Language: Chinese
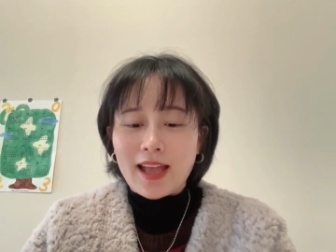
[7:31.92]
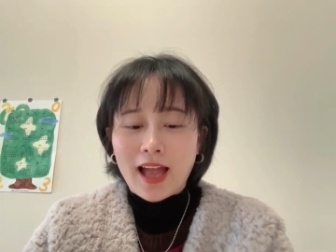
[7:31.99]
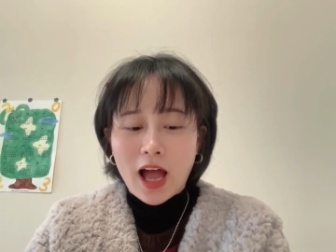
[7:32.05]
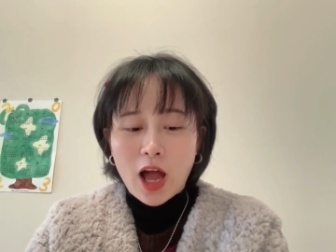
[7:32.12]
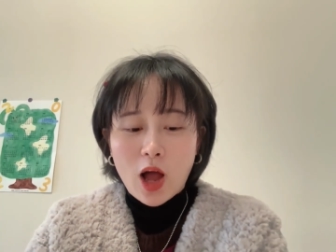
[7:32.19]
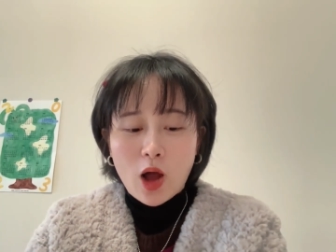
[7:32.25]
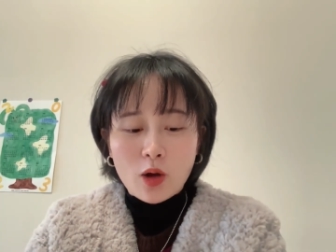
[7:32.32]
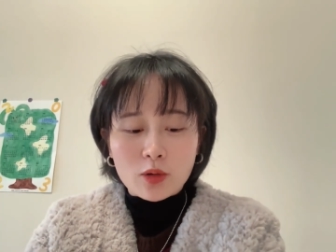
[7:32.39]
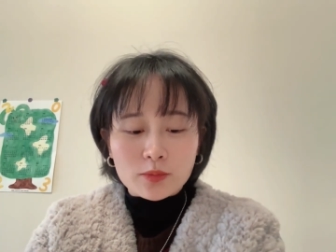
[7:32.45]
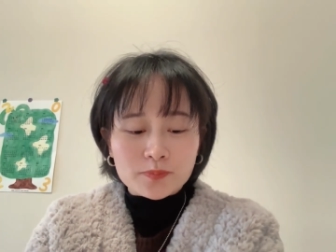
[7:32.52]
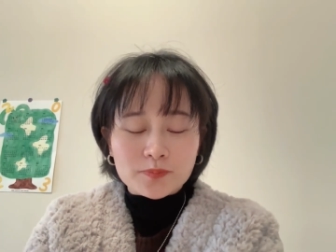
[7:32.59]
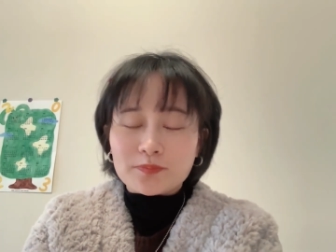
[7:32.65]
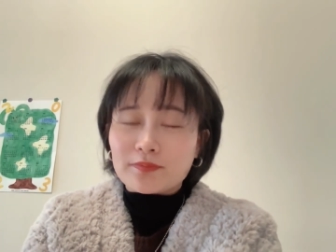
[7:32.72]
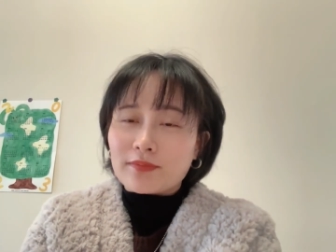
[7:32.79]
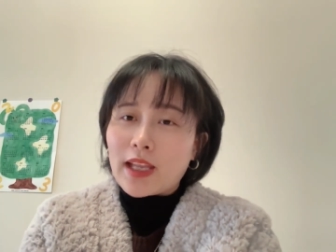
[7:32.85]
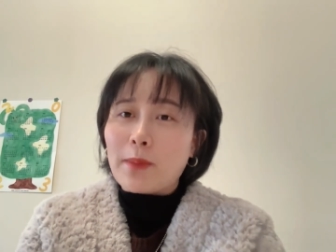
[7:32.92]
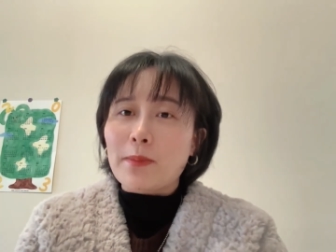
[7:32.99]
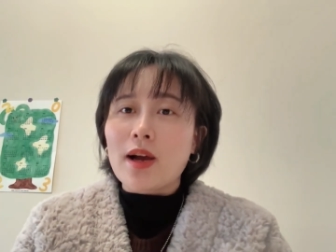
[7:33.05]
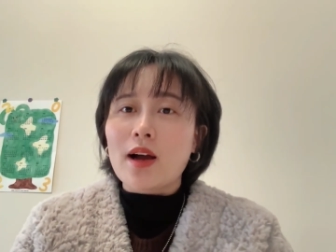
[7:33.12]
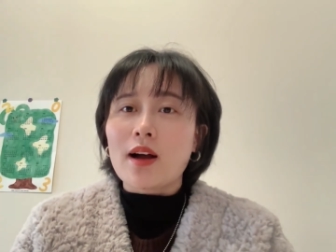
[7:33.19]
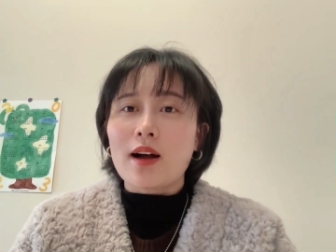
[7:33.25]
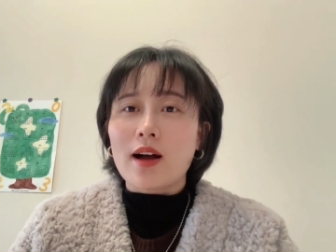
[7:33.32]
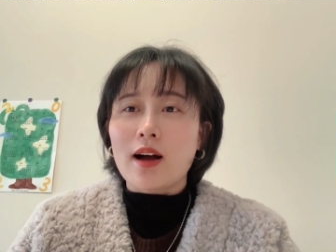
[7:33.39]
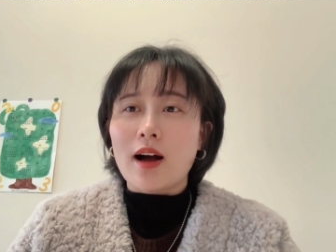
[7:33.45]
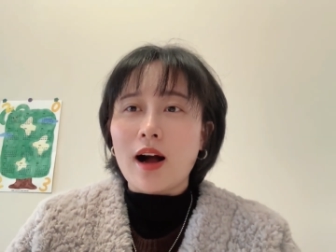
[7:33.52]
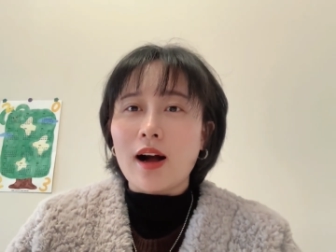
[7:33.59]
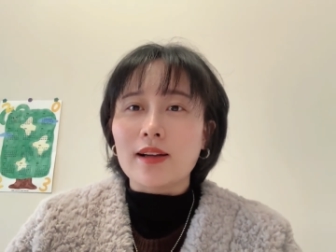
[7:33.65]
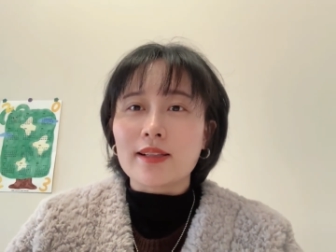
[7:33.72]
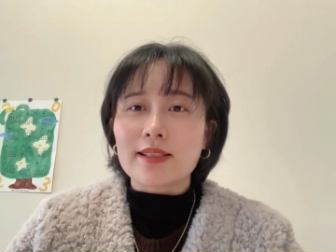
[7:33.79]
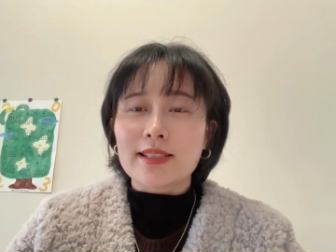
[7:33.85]
好，那么
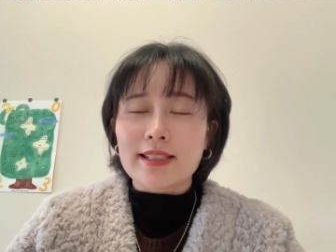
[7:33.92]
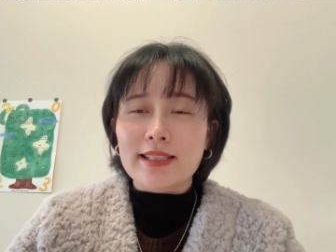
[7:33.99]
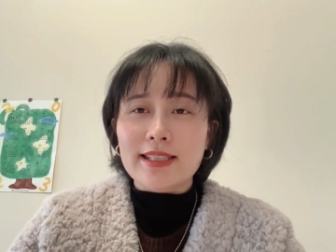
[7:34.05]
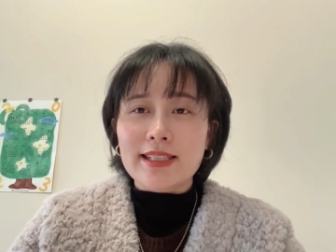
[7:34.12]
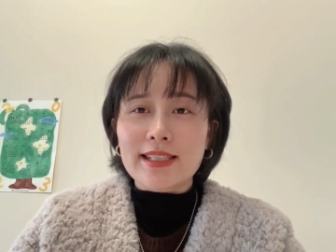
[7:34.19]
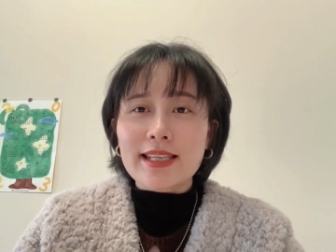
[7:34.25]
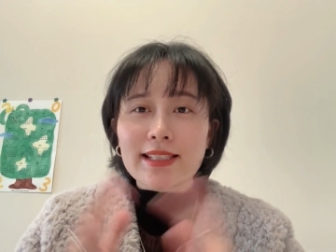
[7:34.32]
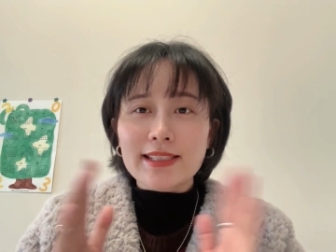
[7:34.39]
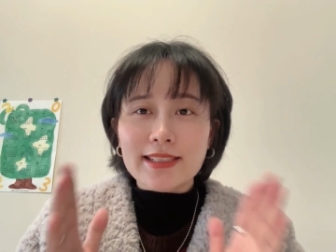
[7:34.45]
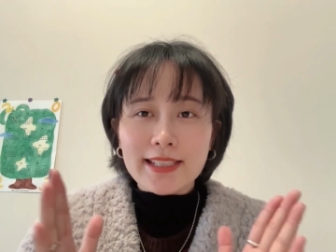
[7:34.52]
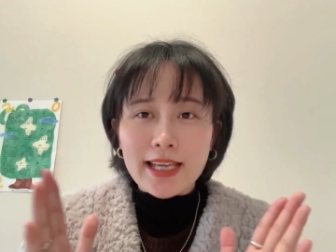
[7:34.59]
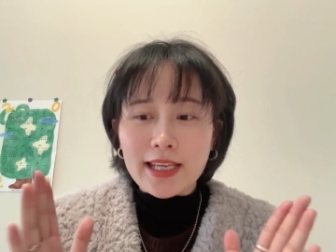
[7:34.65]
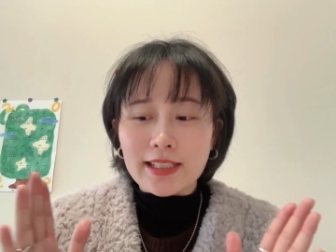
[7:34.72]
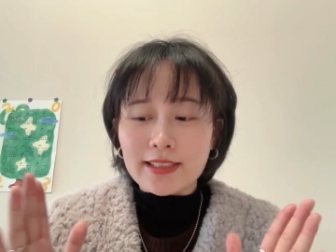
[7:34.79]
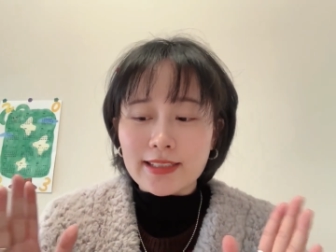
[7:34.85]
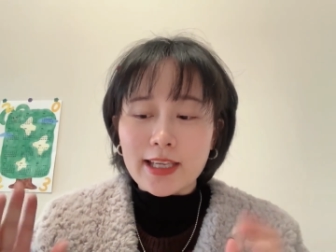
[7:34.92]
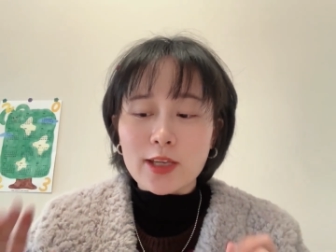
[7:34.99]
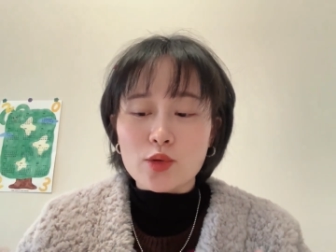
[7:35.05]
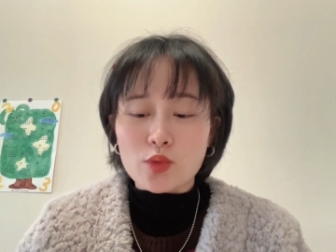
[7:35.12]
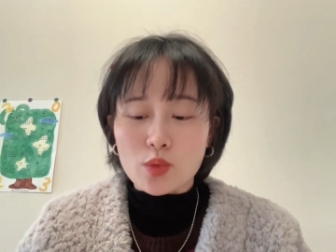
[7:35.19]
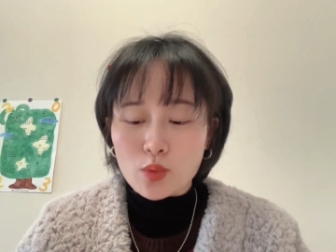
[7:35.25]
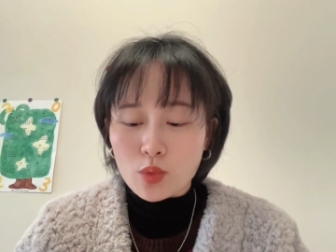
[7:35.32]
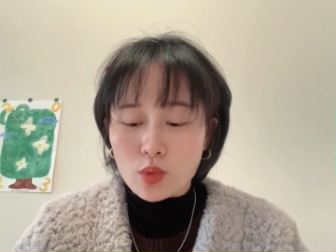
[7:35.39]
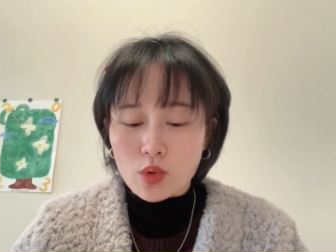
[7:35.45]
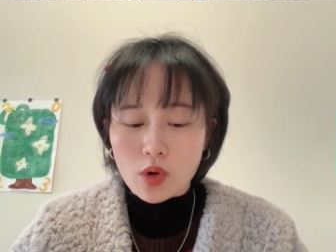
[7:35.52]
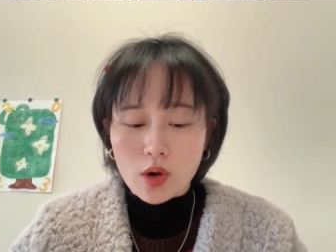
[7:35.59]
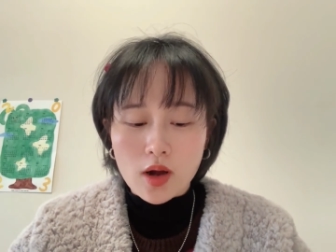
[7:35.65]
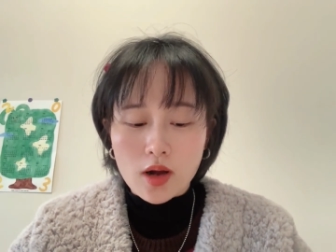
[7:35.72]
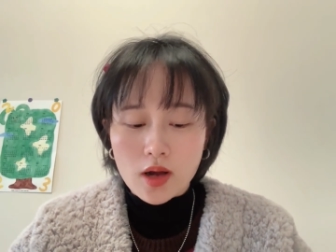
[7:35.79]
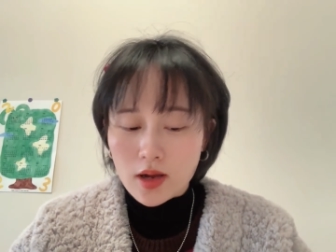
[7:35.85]
啊，现在在中
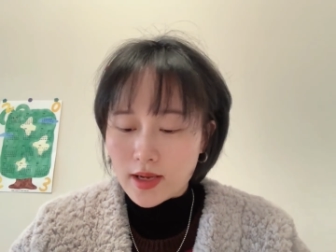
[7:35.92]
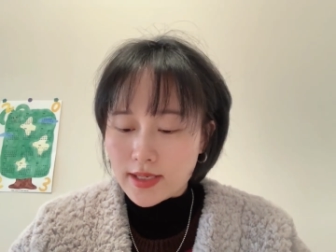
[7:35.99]
国。